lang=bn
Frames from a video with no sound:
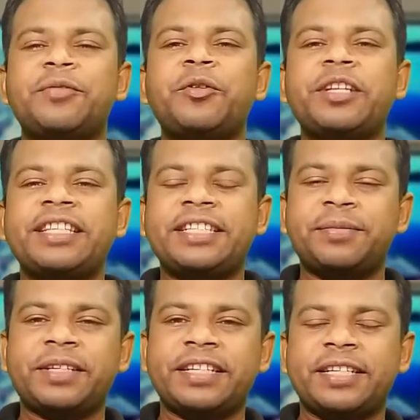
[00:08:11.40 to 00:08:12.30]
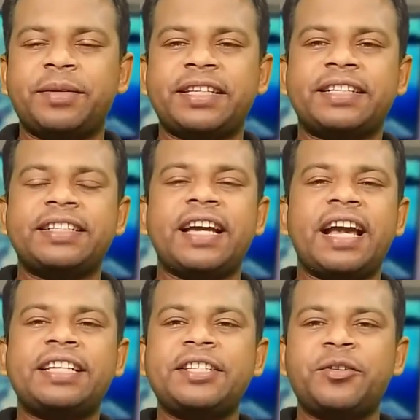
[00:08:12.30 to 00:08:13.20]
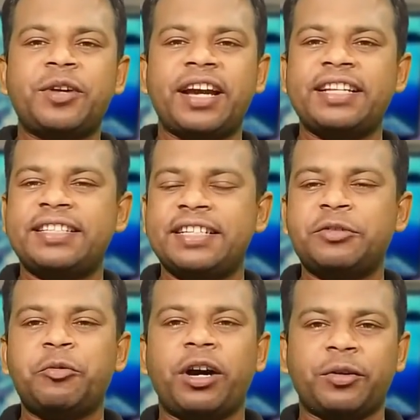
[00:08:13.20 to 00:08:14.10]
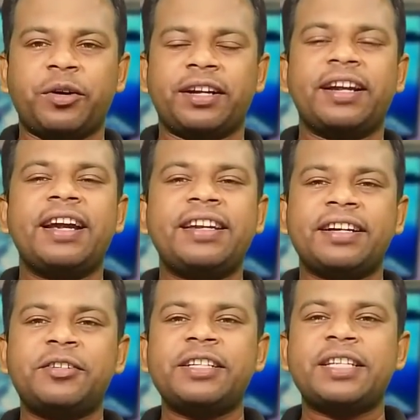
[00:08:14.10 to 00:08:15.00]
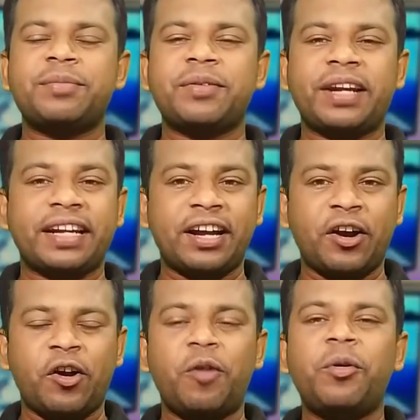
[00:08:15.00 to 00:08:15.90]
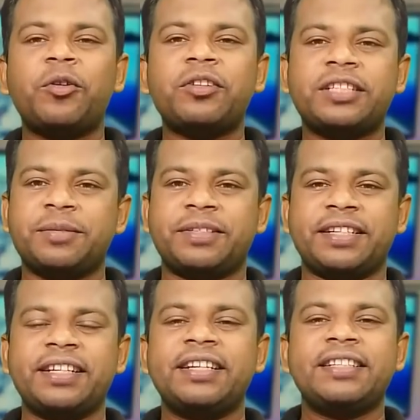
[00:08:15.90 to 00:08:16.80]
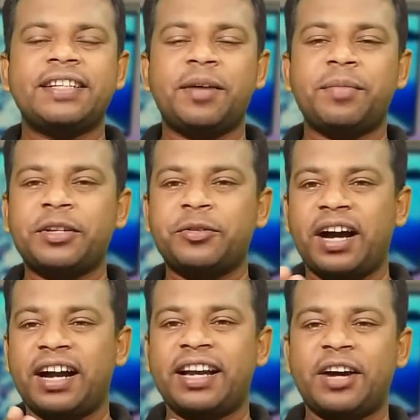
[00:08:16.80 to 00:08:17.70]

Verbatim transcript: সাথে ফোনটিতে চিপসেট হিসাবে থাকছে এক জিনো নাইন সিক্স ওয়ান ওয়ান এটা আসলে স্যামসাংয়ের একটা কমন চিপসেট যেটা আমরা কিন্তু আগে